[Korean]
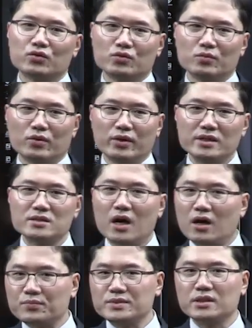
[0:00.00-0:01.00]
규모의
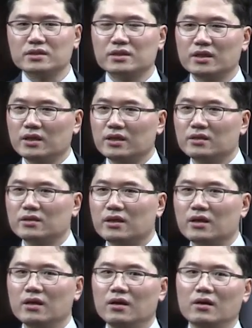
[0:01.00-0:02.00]
사업자들이
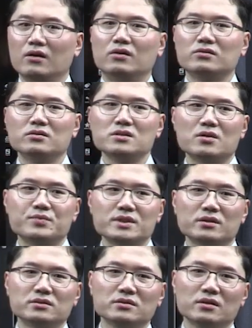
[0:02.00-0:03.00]
있는데 어떤
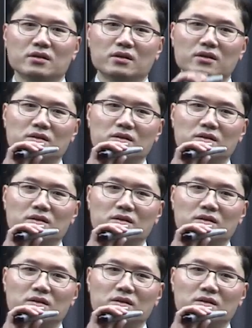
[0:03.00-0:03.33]
사업장은